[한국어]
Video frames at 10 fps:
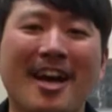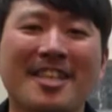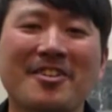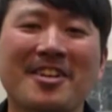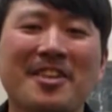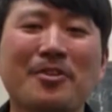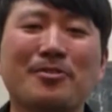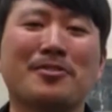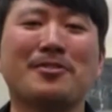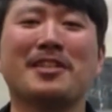안녕하세요.
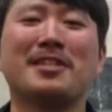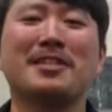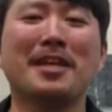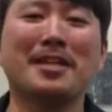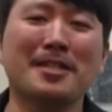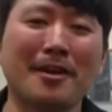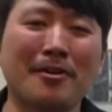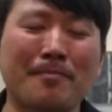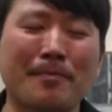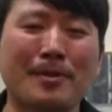저는
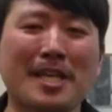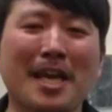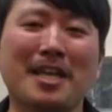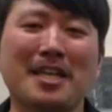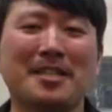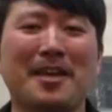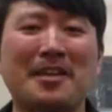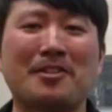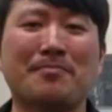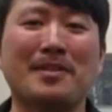일장일단 컴퍼니의
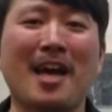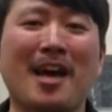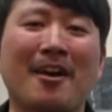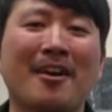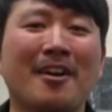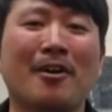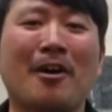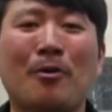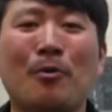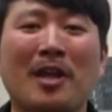이대열입니다.
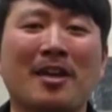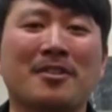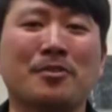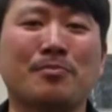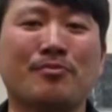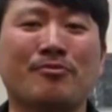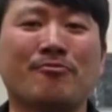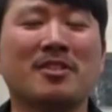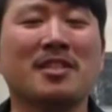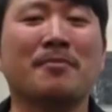아, 올해 의정부
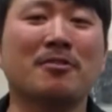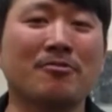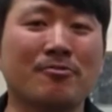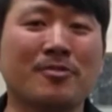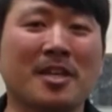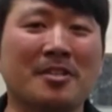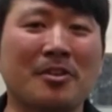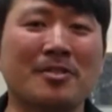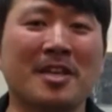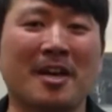국제음악극
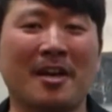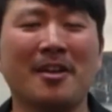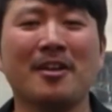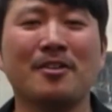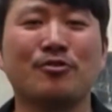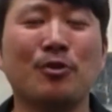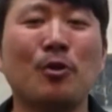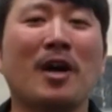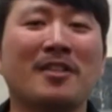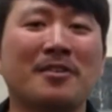축제에서 제가
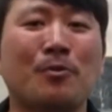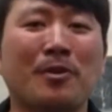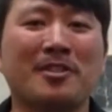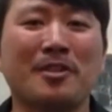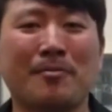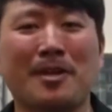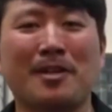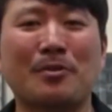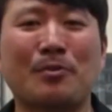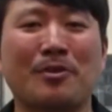줄로 하는 공연
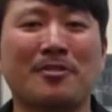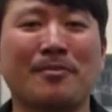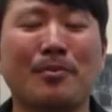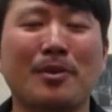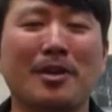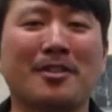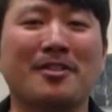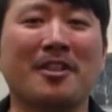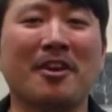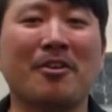점이라는 공연을 선보이게
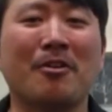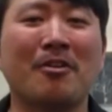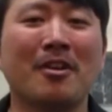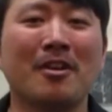됐는데요.